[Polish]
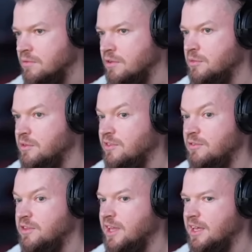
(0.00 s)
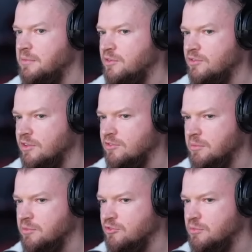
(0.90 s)
Natomiast nie wydaje mi się,
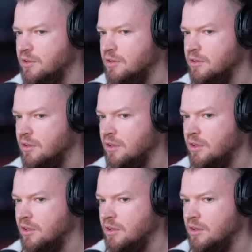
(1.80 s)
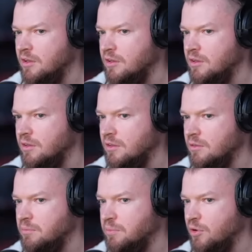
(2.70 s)
żebyśmy
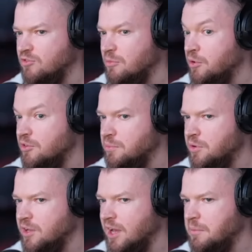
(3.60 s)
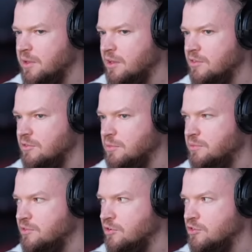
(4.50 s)
E, po, że po tym programie, żeby
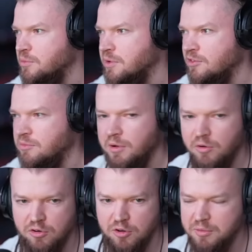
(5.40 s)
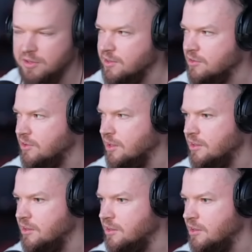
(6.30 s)
psychotrop jakiś miał ogromne
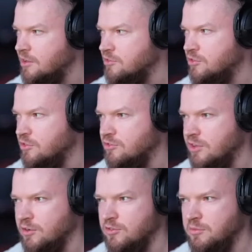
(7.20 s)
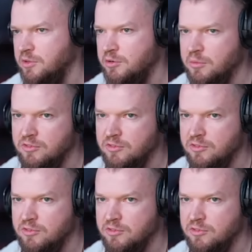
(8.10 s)
zasięgi, czy coś się jakoś zmieniło.